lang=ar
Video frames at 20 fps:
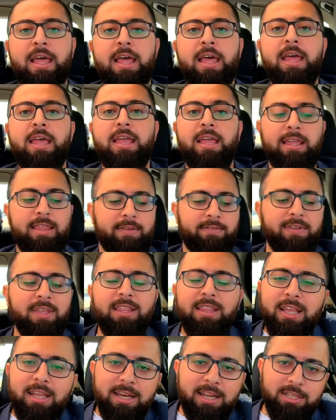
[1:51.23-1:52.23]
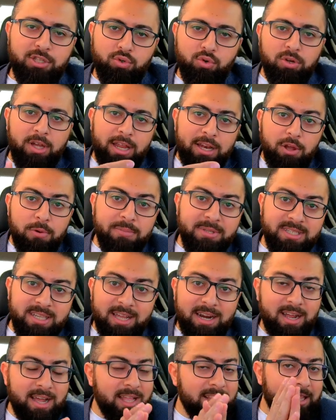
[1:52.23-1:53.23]
اذا في عندك ناس تروح عليهم
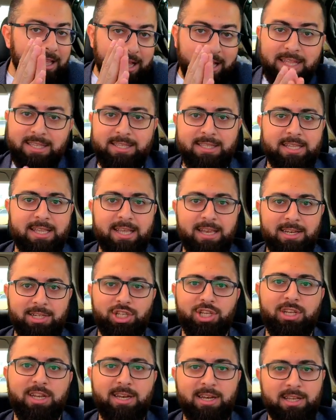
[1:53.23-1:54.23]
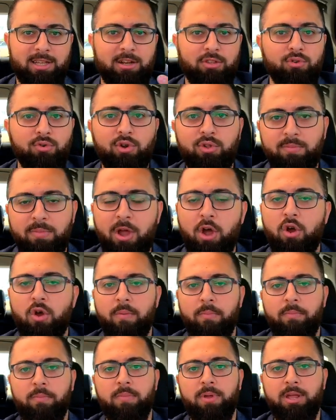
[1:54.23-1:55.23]
الزياره هذا اسهل شيء لانك راح تقعد
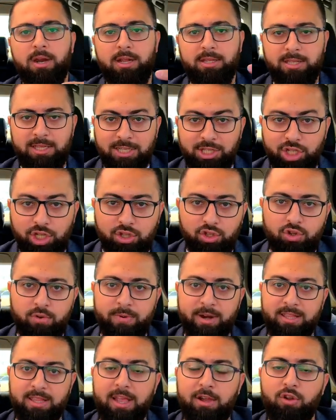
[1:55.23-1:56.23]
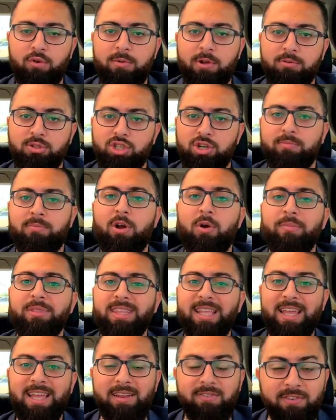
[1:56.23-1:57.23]
معهم راح تعيش عندهم راح تاكل معهم تشرب معهم
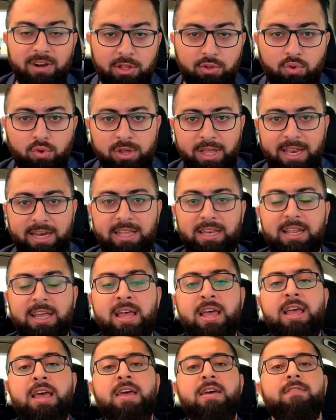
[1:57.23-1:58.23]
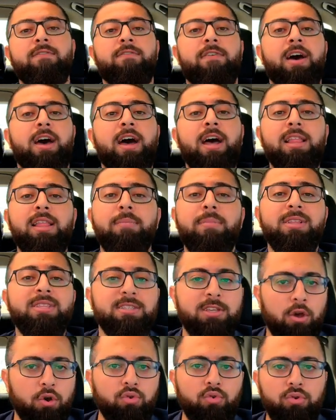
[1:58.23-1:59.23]
التكاليف راح تكون قليله فهذا
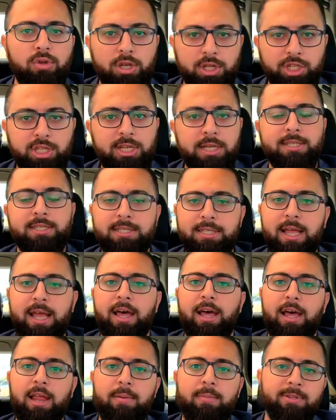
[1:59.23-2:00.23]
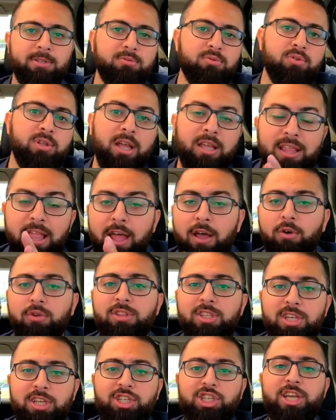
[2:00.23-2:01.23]
بنصحه انه يجي يس تعال بس بدك تاخذ
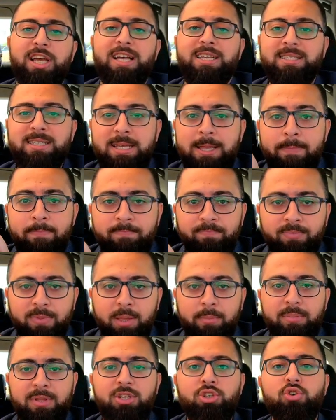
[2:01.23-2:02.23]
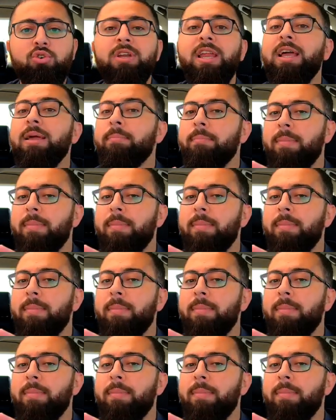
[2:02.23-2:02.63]
اجازه من شغلك ما